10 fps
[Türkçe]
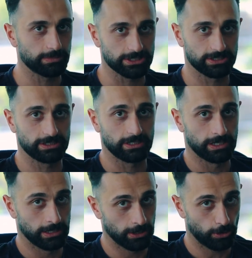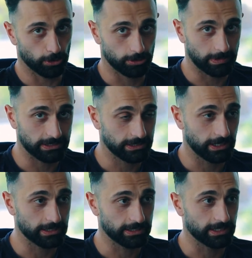başarı otomatik
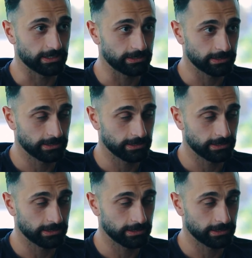halde gelir.